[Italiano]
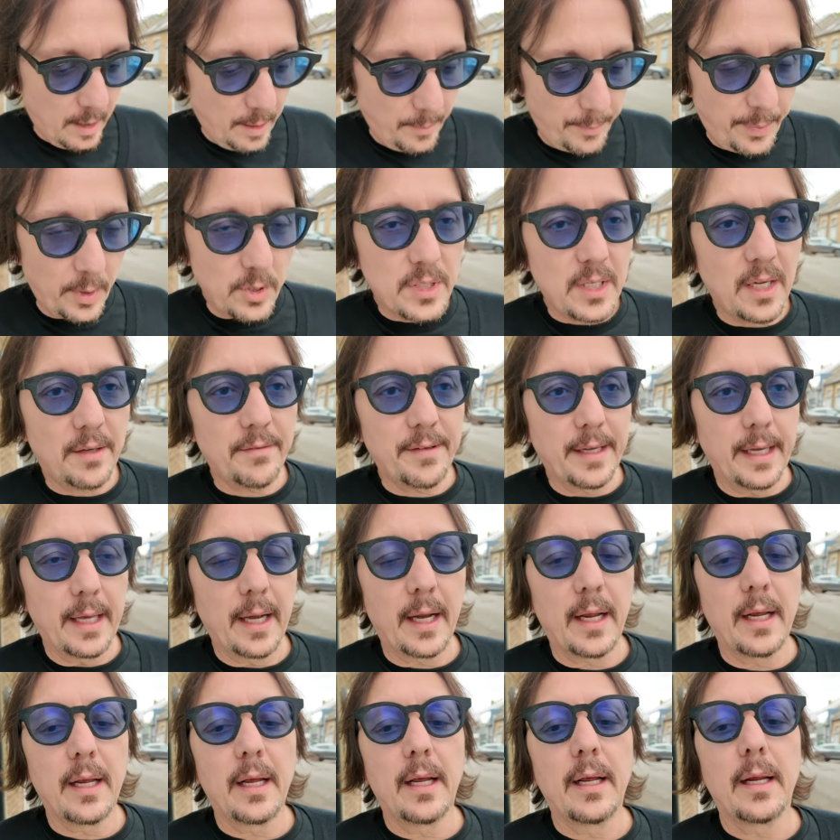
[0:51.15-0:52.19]
possa
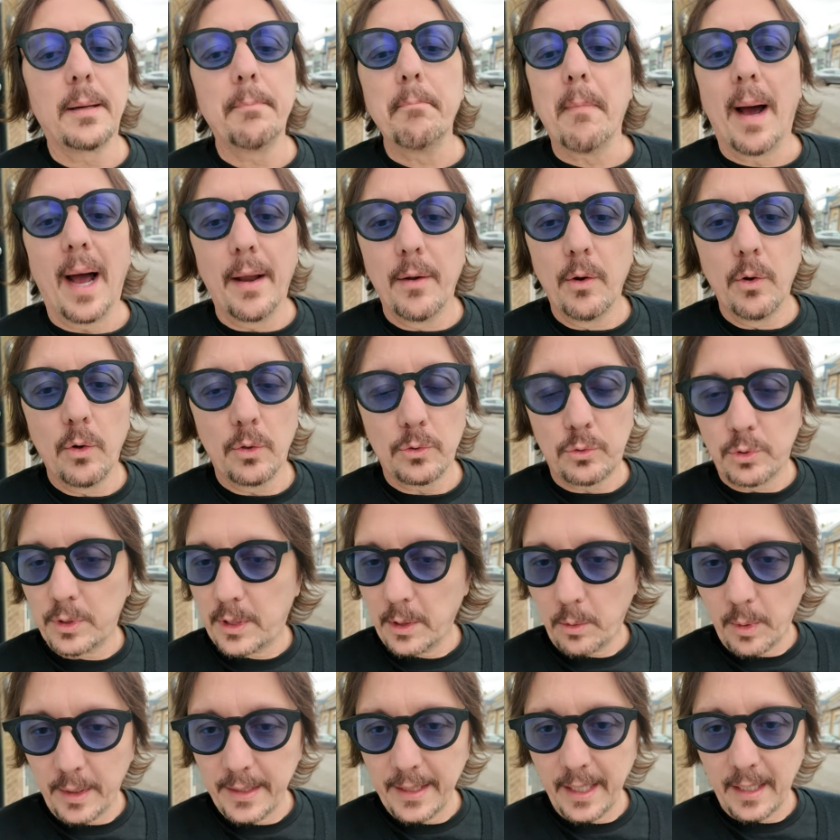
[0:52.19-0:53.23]
avere in mano tutti
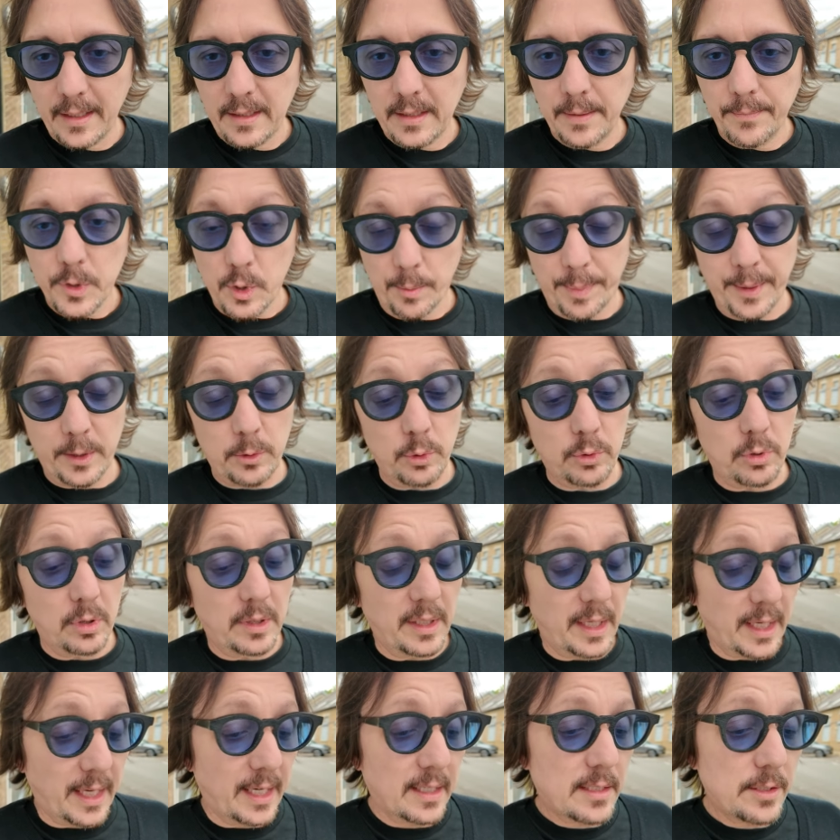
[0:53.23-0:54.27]
quei dati, soprattutto
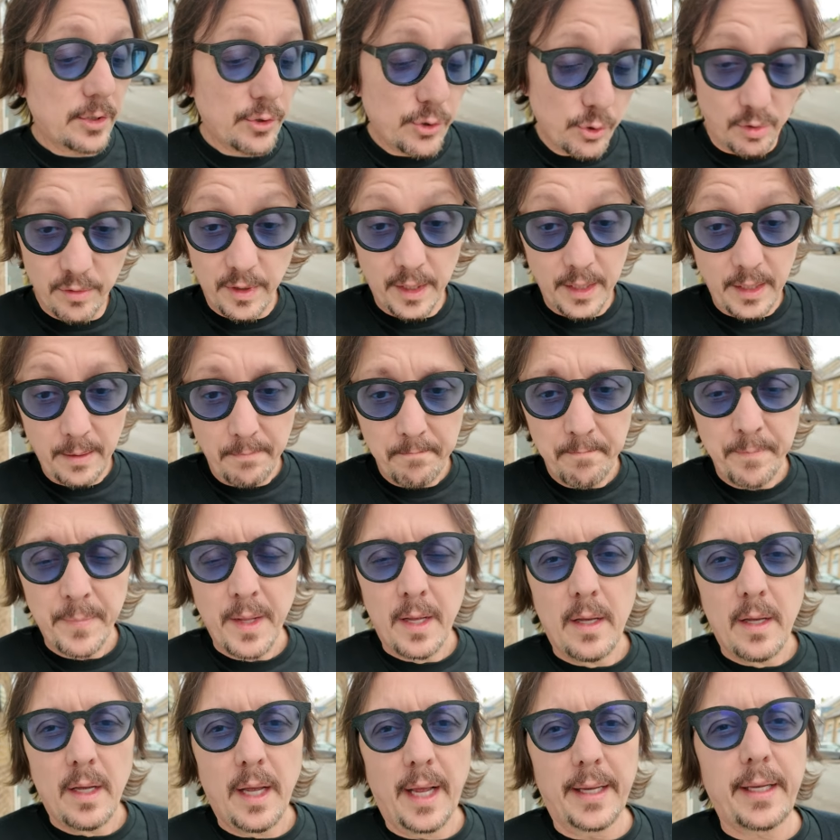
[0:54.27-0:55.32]
di ragazzi giovani
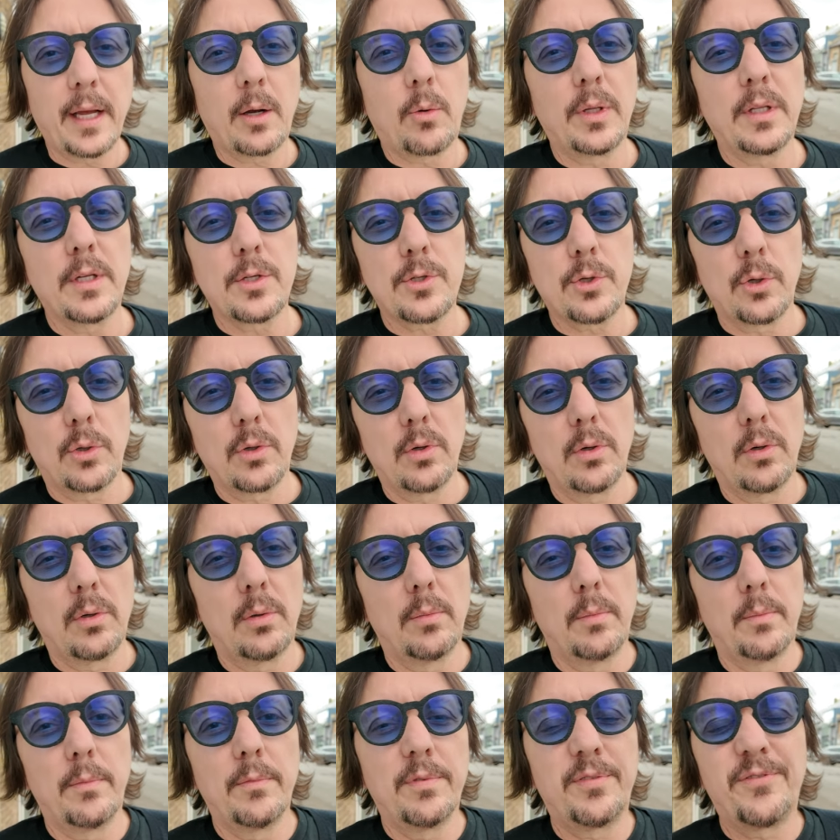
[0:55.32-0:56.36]
e che quindi sono
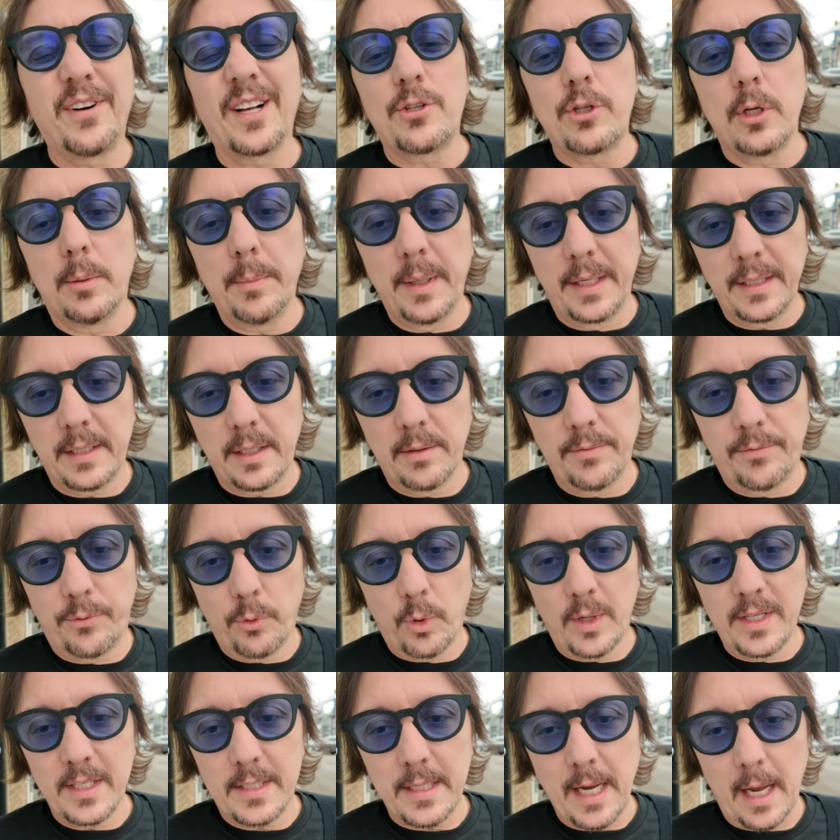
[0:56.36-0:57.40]
facilmente
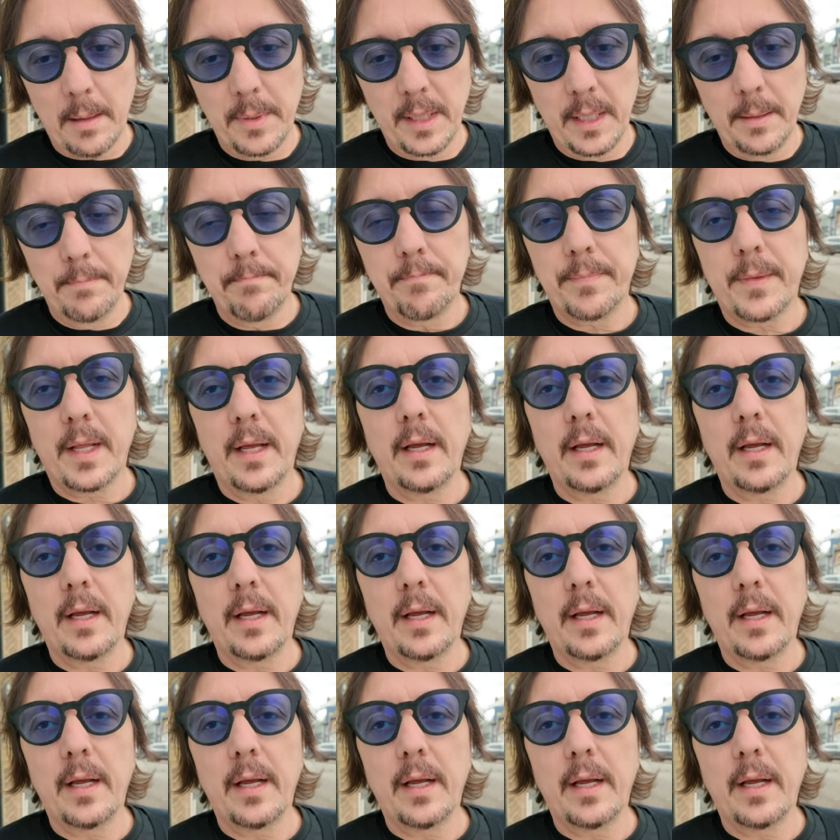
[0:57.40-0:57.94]
influenzabili.